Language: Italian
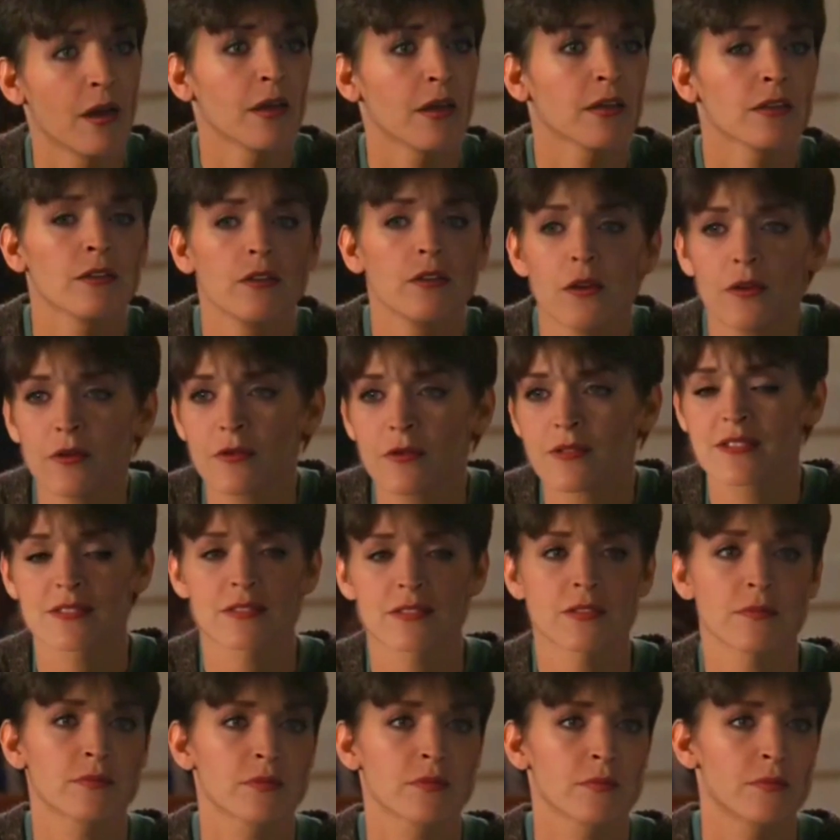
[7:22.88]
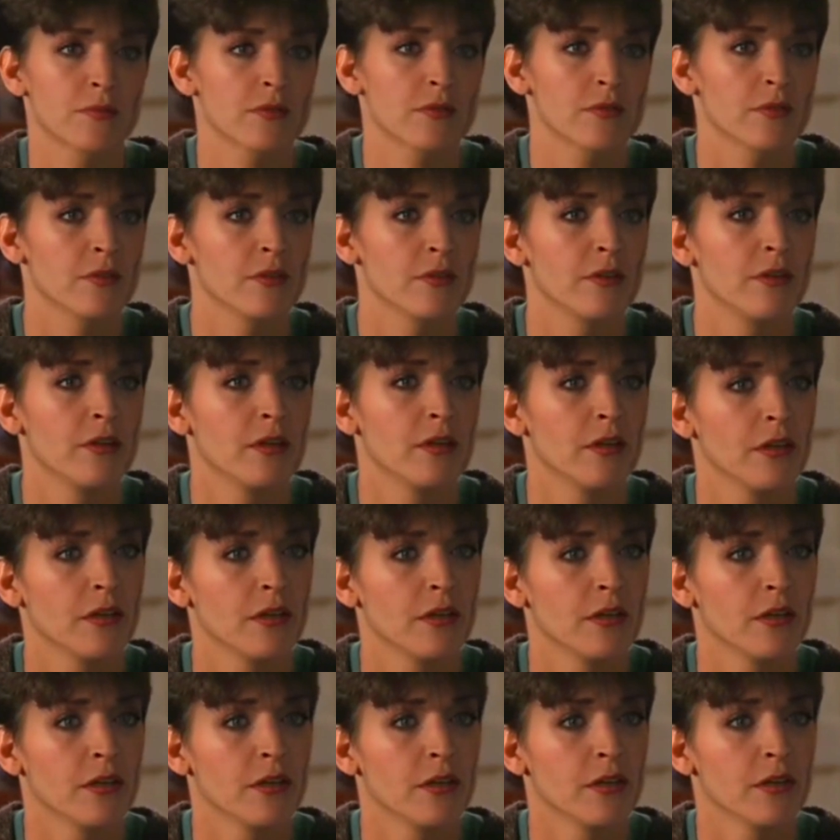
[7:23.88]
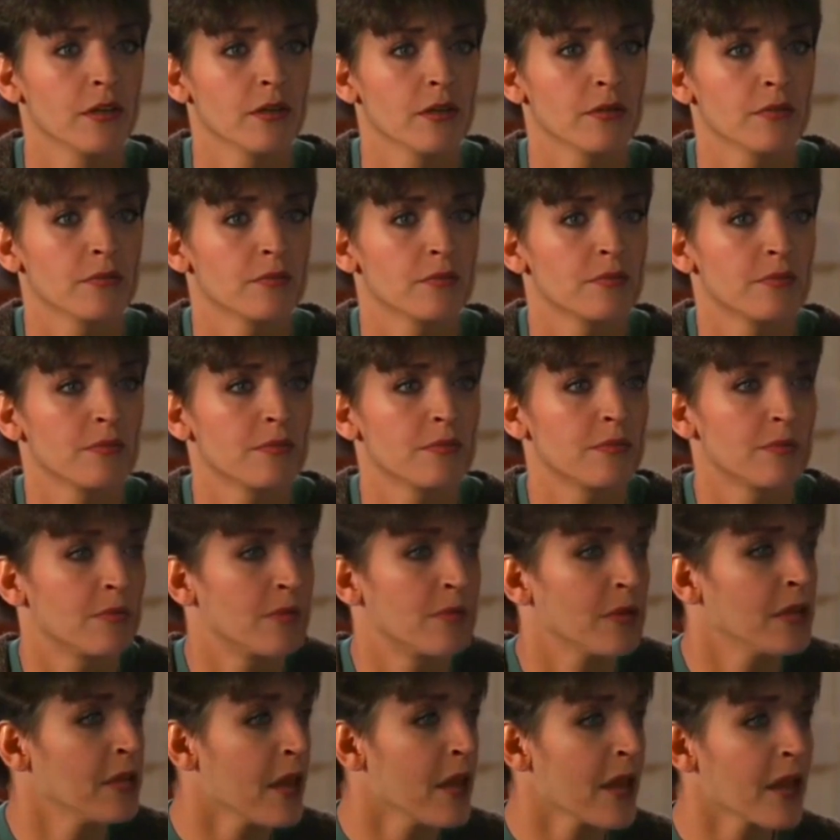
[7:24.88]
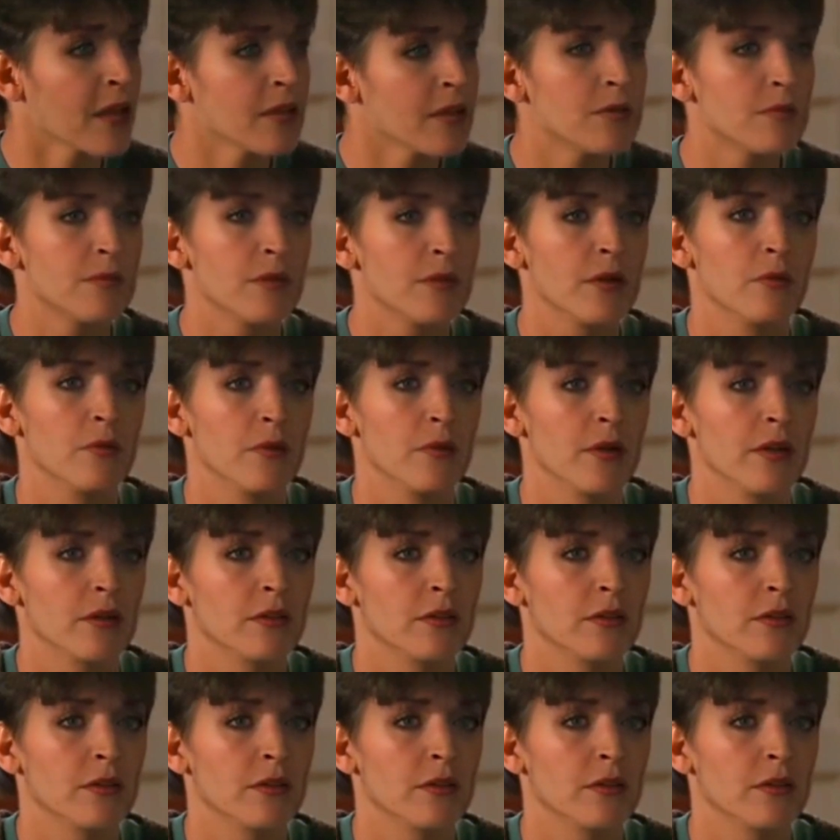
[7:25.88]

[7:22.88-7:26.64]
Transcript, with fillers: Credi? Lo so che sembra tutto assurdo, ma doveva essere vero per